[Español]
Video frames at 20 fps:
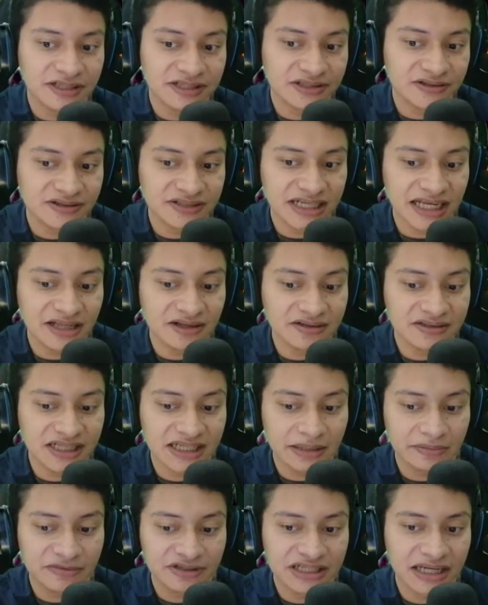con nuestros dedos.
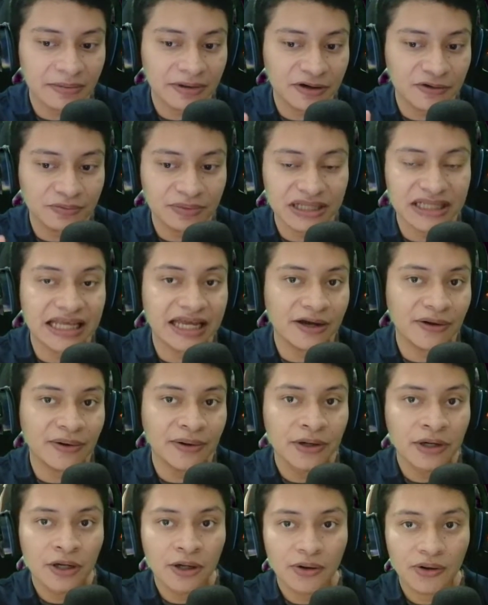Tenemos que ver un
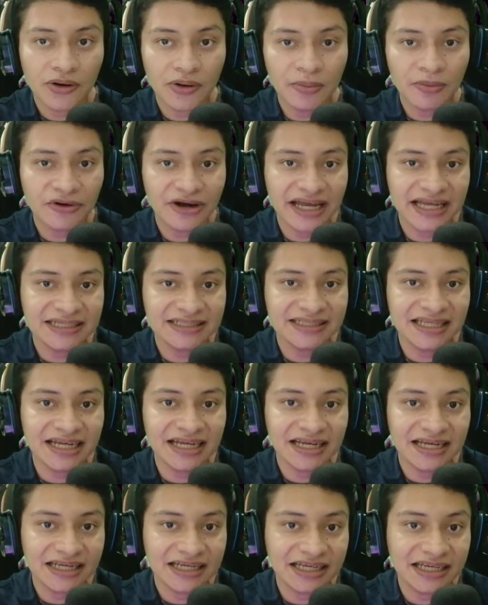video como
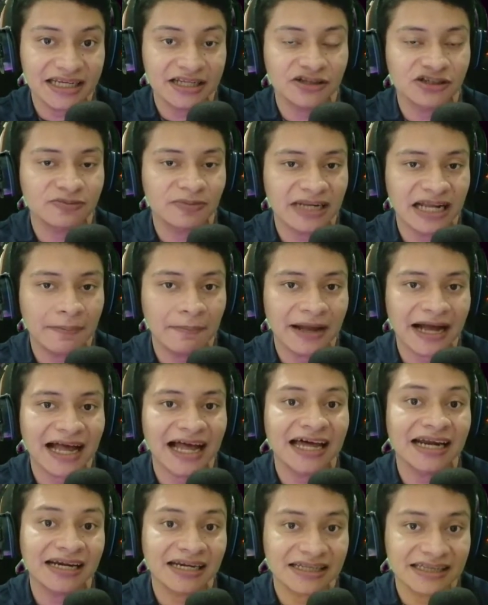este y nos van a
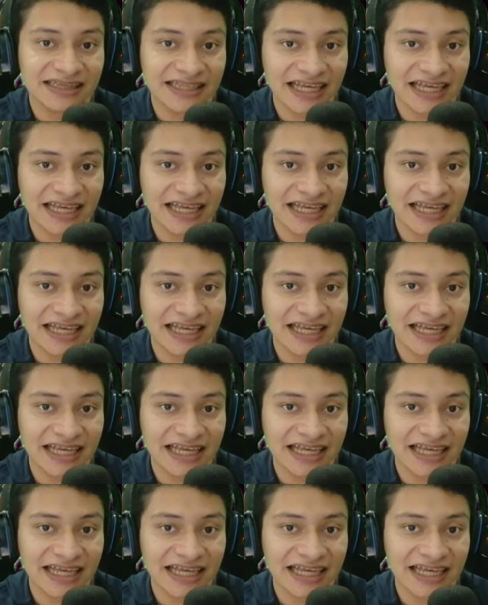pagar